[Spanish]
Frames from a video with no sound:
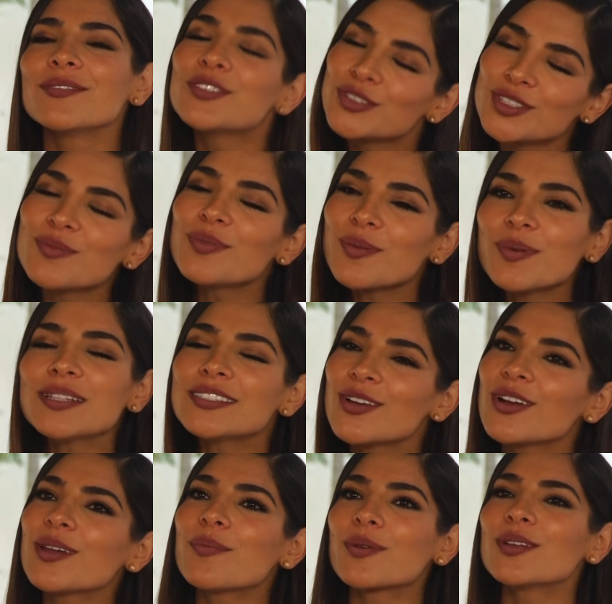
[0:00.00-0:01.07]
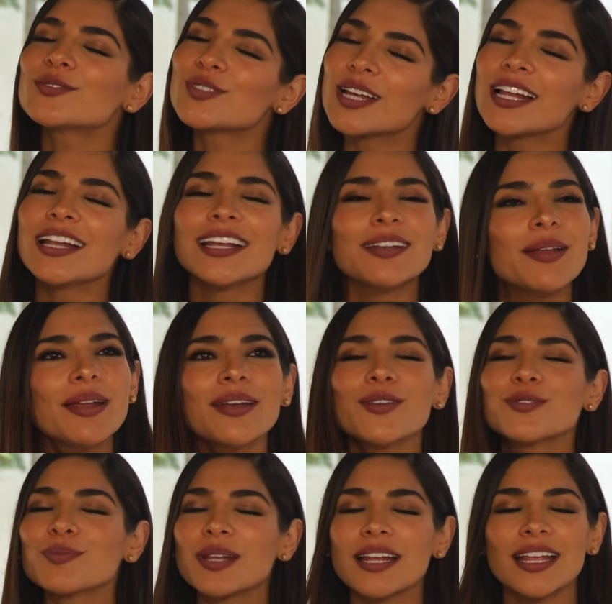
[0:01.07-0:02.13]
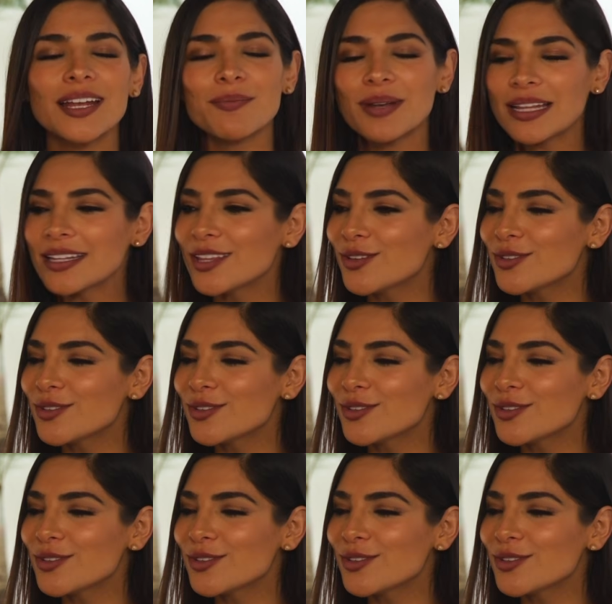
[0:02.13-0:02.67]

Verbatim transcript: Yo siempre he pensado que el, plan, de